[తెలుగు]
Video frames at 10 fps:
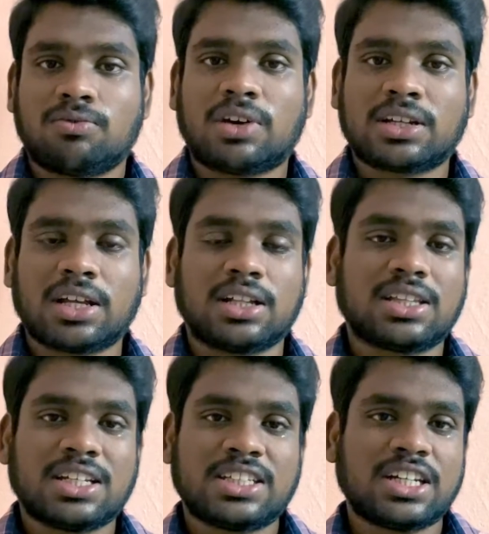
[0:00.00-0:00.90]
వర్కింగ్
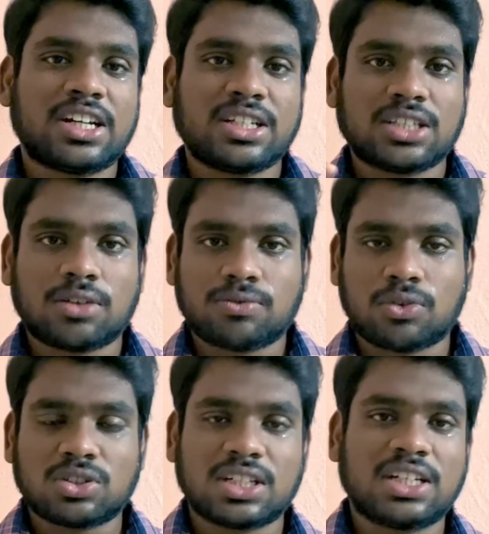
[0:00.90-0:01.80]
త్రీ సిలిండర్ ఇంజన్
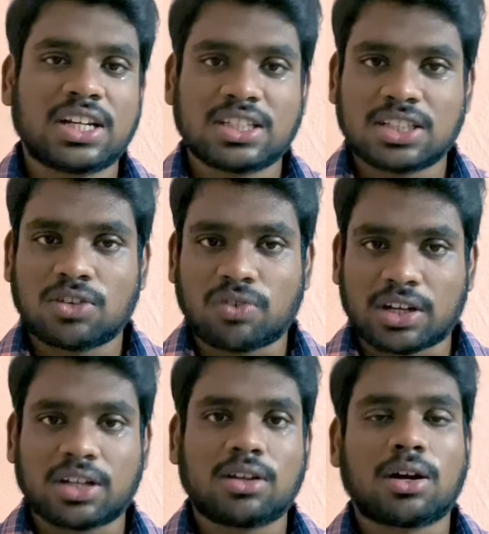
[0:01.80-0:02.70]
ఫోర్ సిలిండర్ ఇంజన్
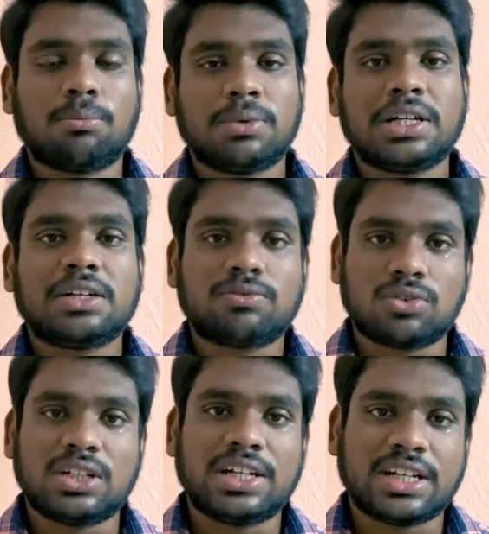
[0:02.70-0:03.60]
వర్కింగ్ కంప్లీట్
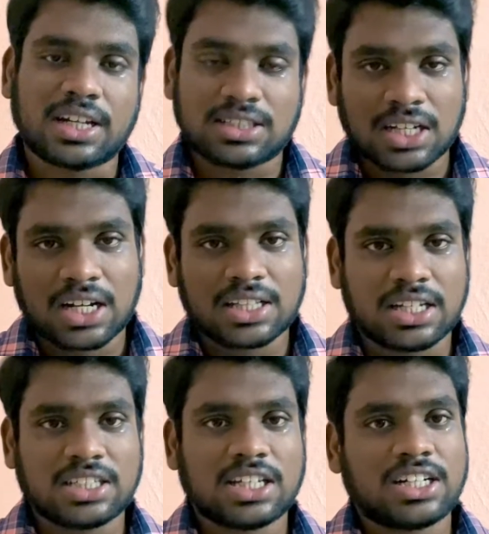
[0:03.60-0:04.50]
ఫుల్ డీటెయిల్స్
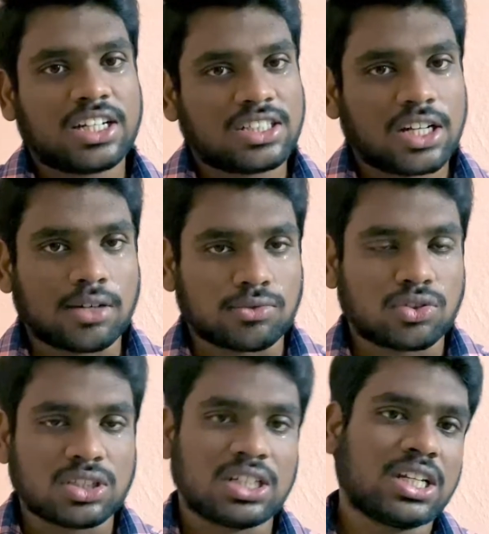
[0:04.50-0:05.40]
త్రీ సిలిండర్ ఇంజన్ అండ్ ఫోర్
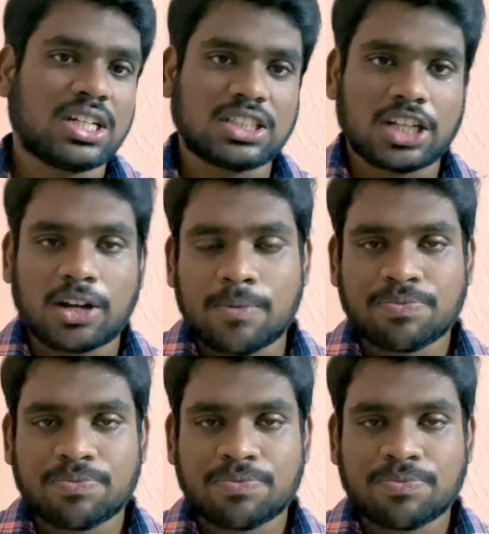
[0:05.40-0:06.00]
సిలిండర్ ఇంజన్